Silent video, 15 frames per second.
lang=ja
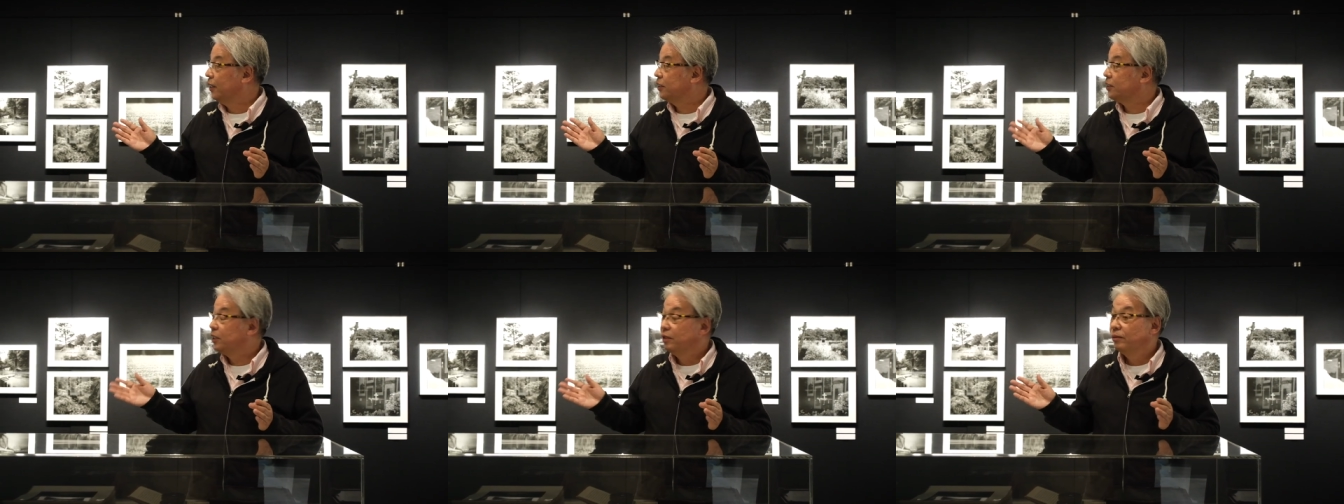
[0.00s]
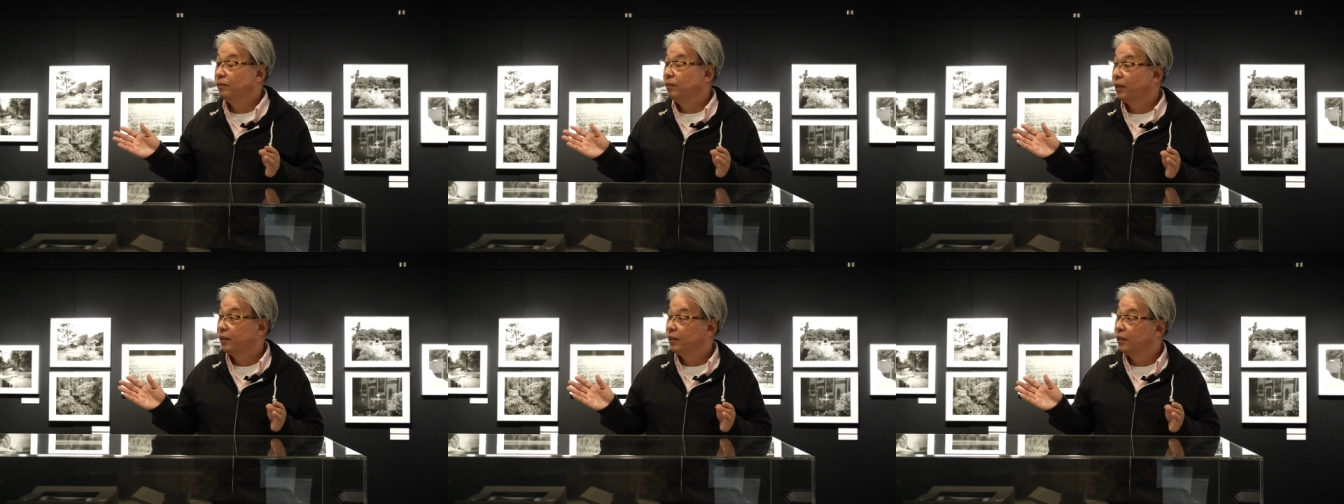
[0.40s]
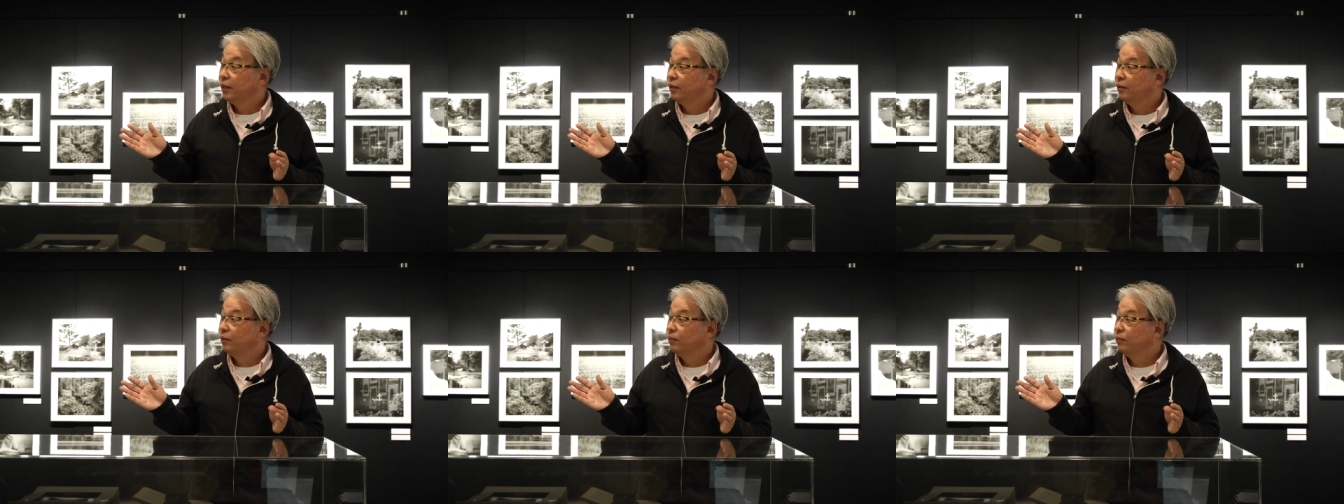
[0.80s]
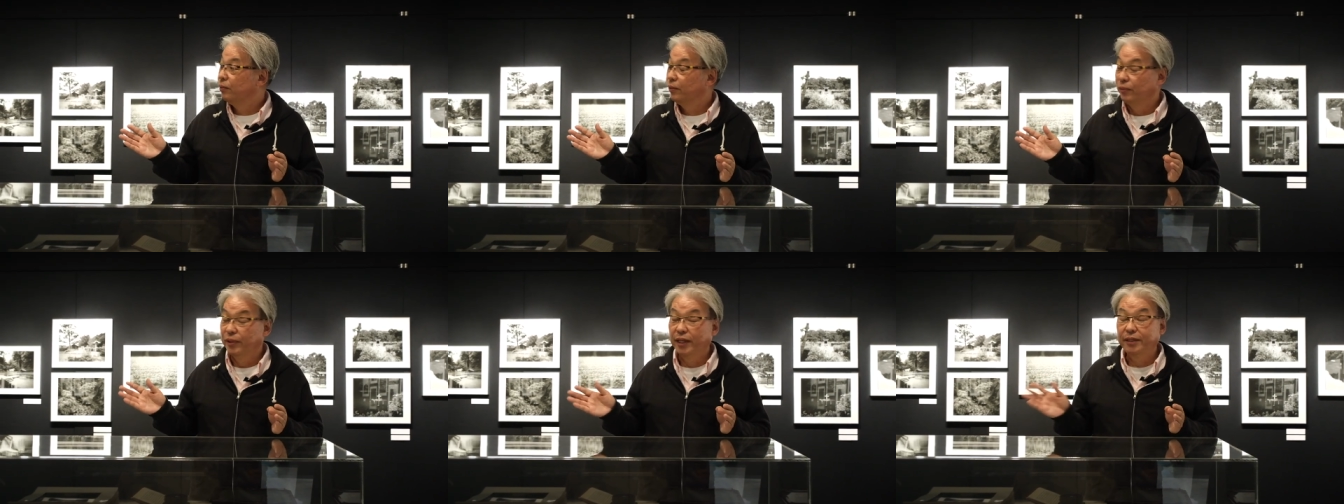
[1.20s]
清和天皇
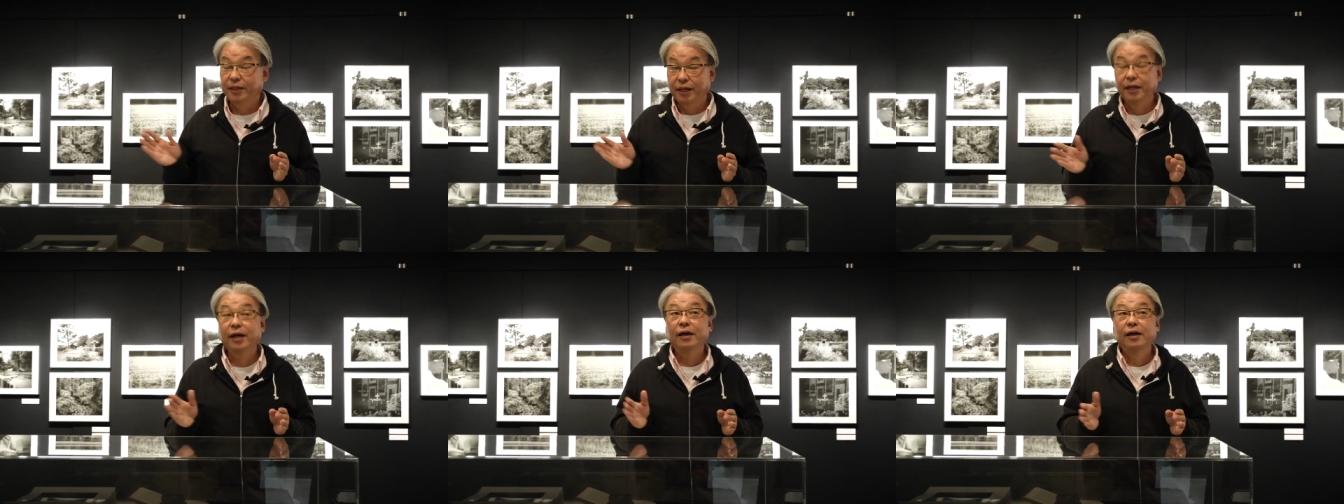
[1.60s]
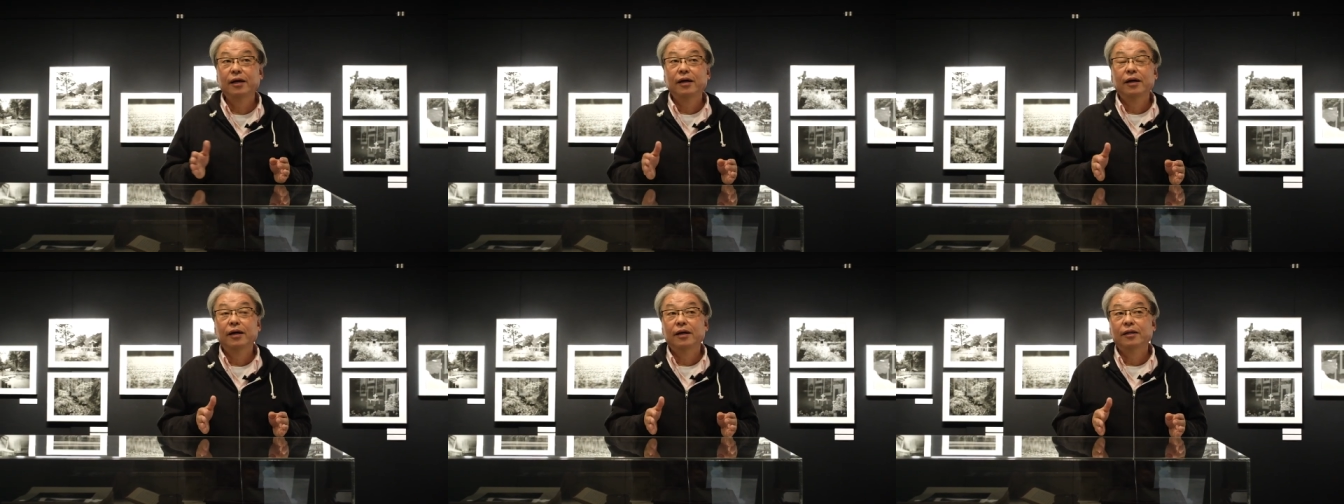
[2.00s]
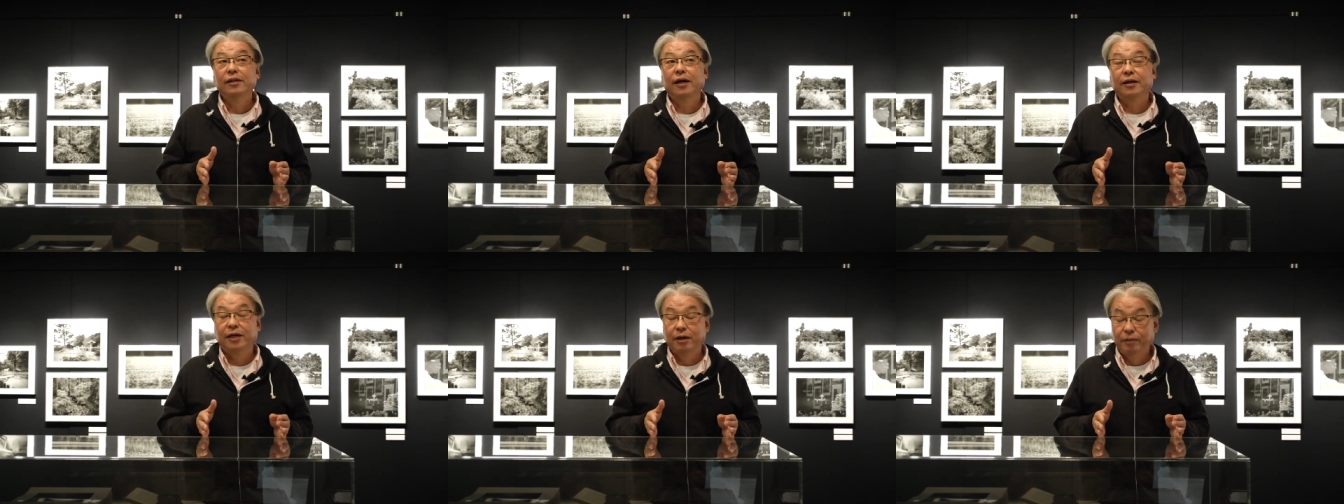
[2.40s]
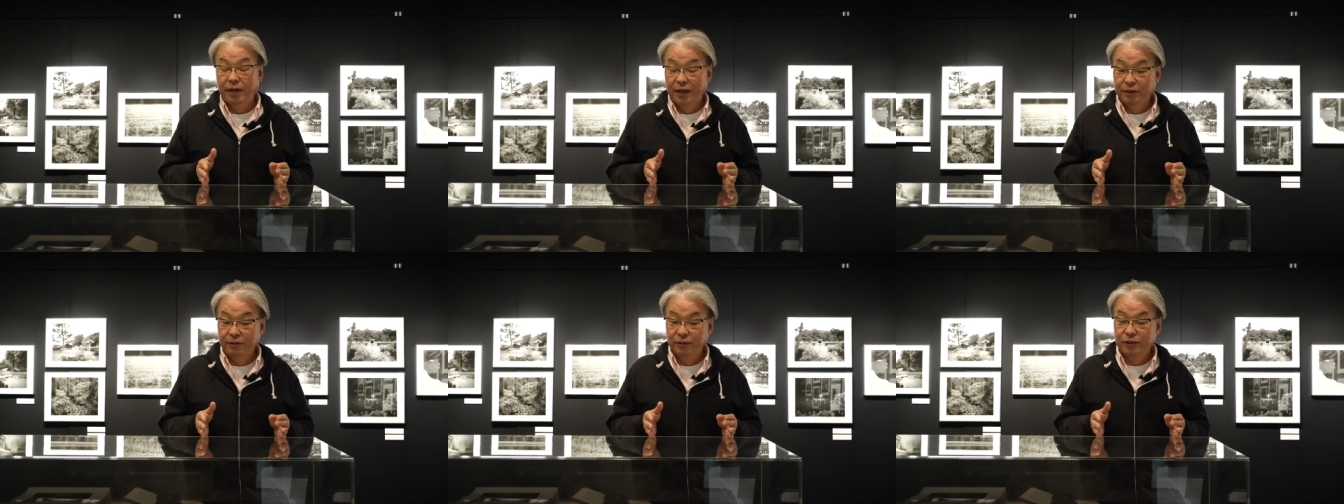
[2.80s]
陵だったかななんか
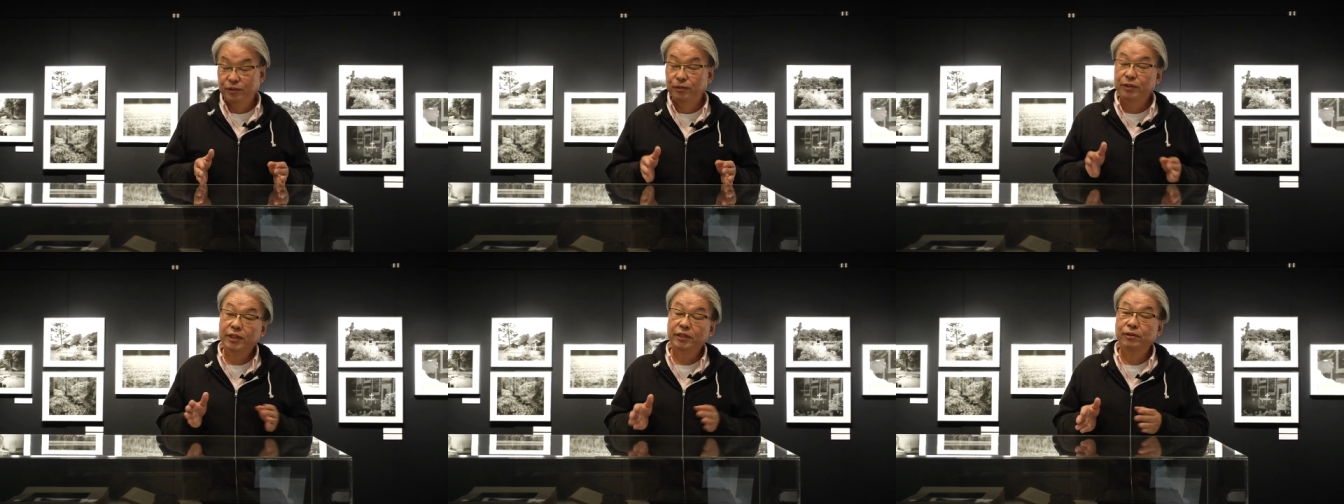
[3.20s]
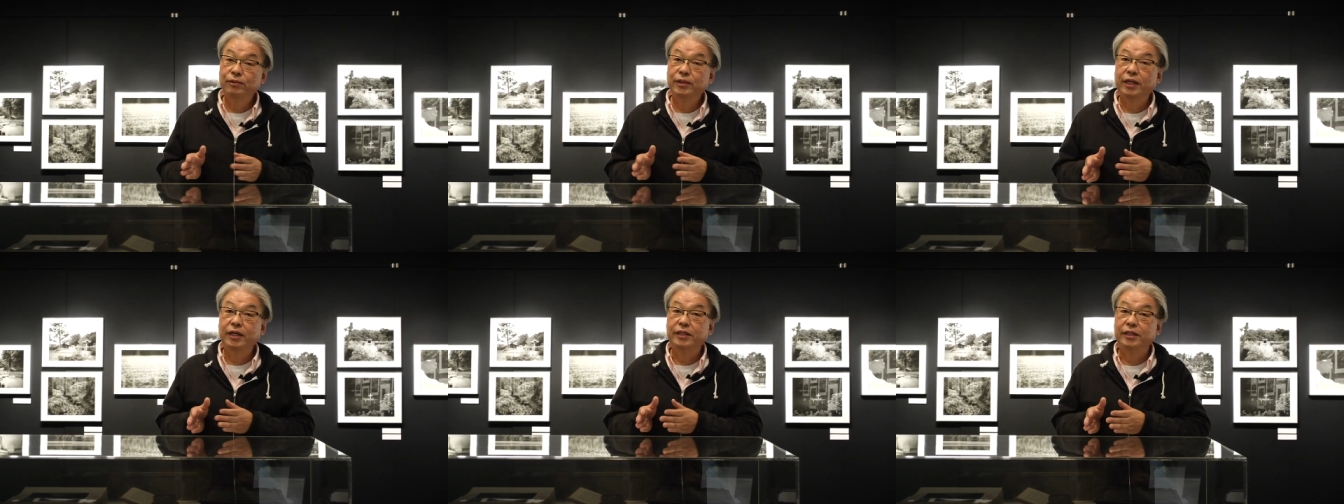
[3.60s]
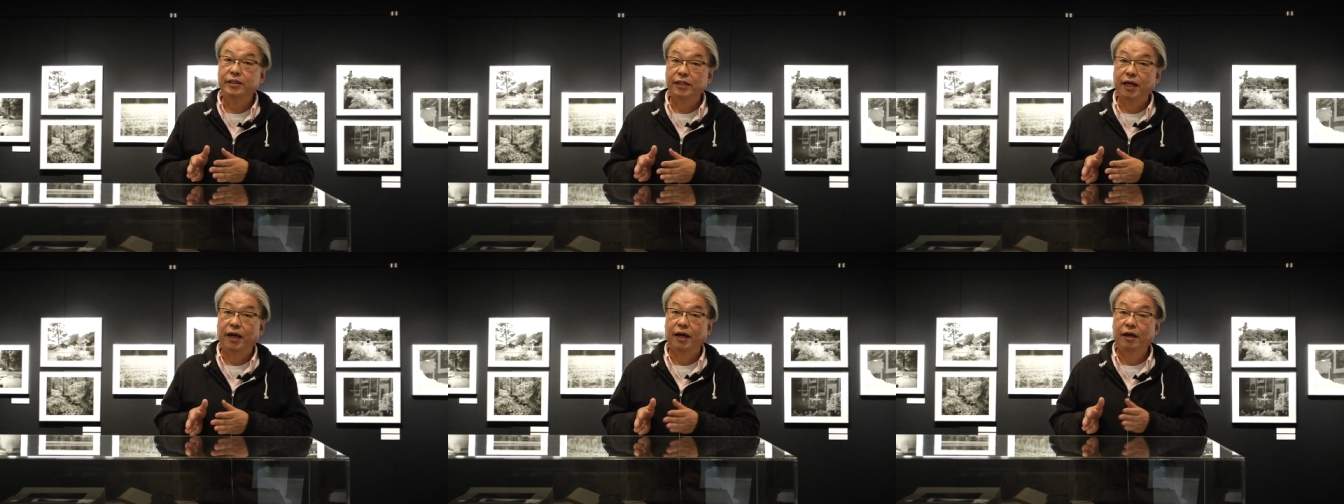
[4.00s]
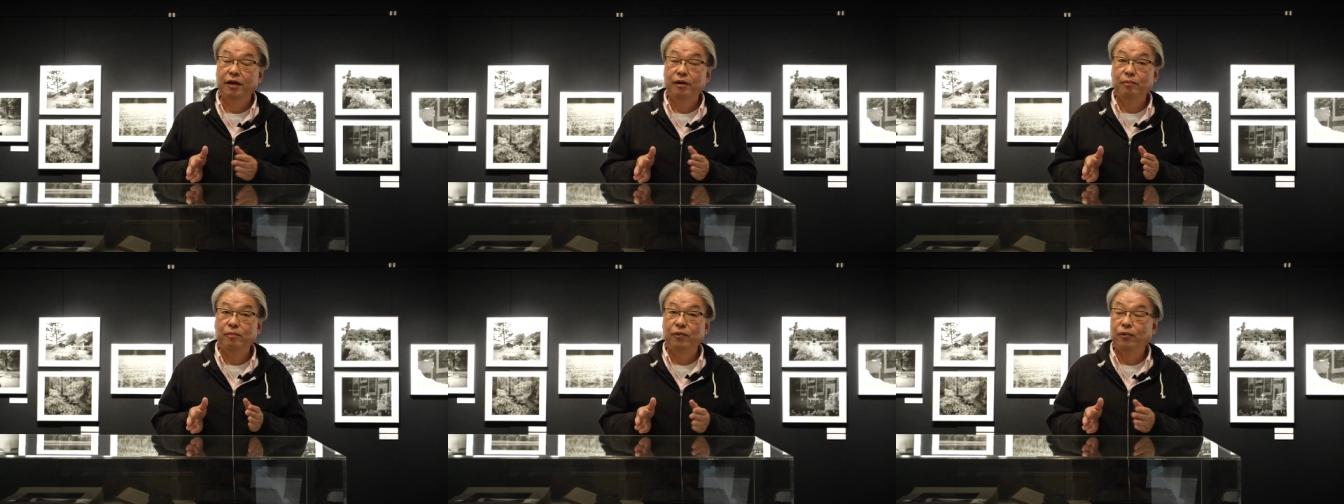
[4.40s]
はあの駐車場からですね
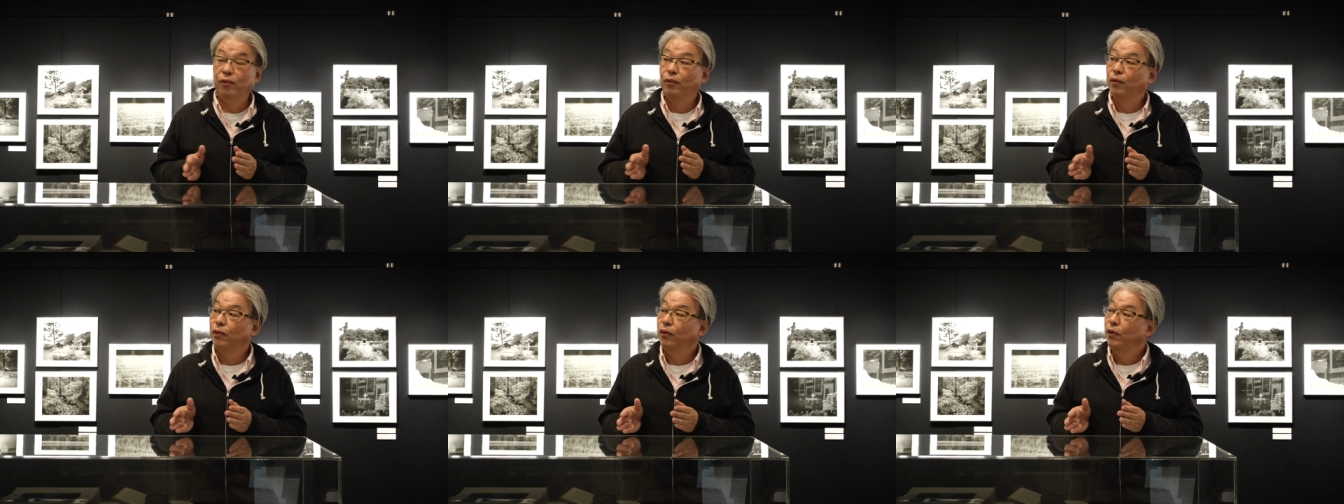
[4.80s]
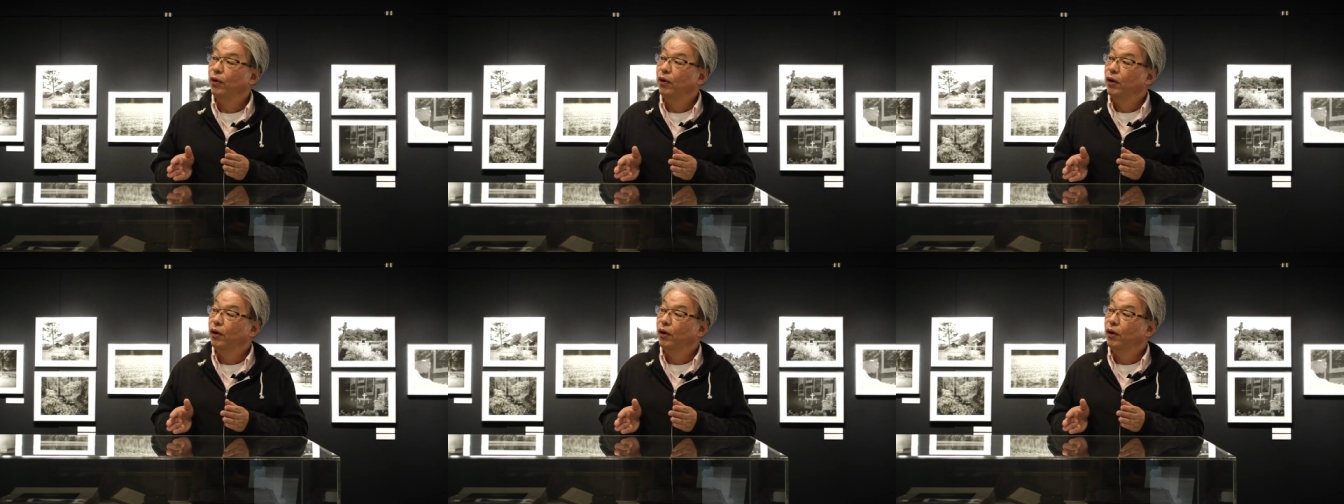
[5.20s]
も